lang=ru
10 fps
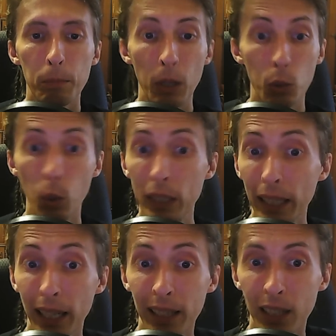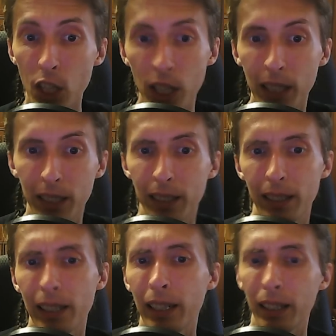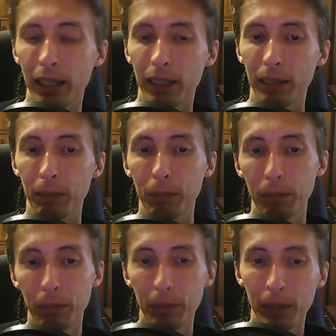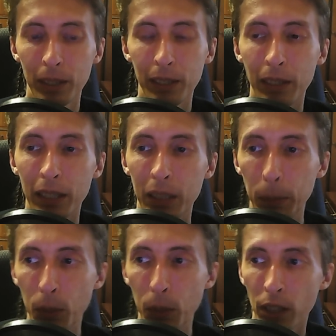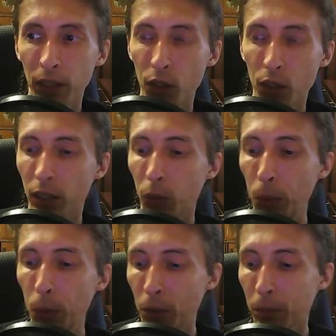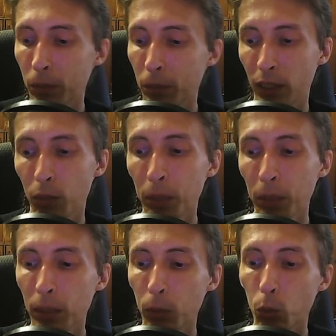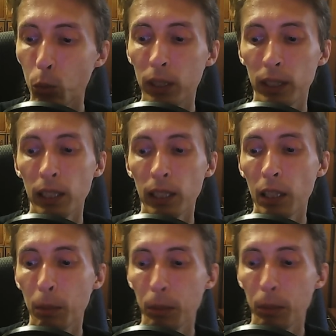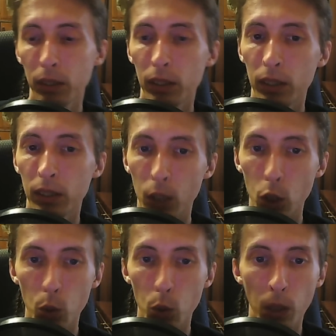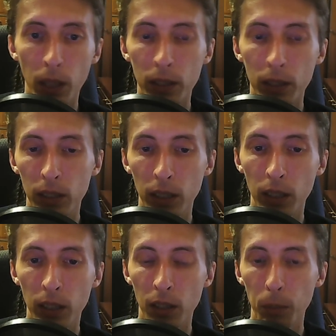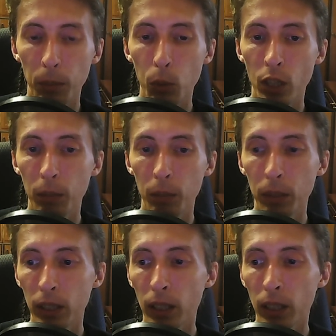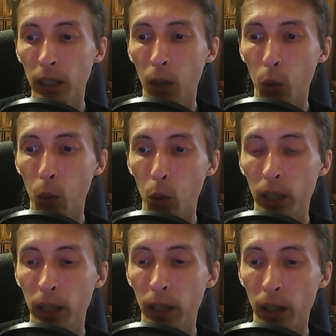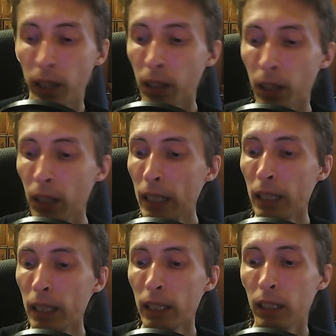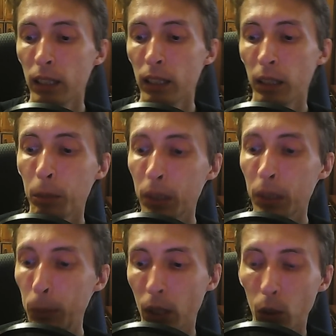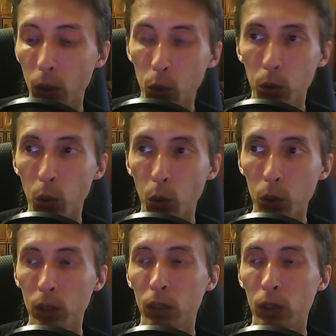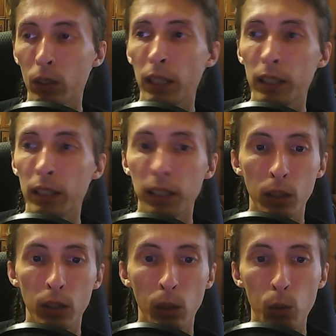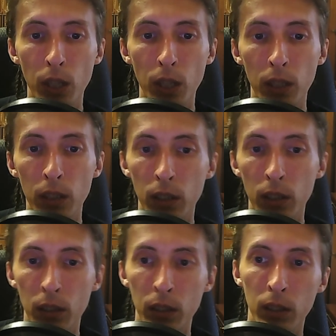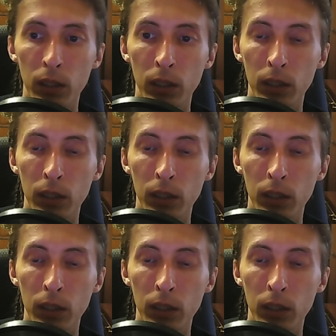партнерские отношения, или как это называется по-человечески. В общем, совместными усилиями с Show Rights и разработчиками игры Aurora RL э, мы запустили конкурс на 10 ключей э,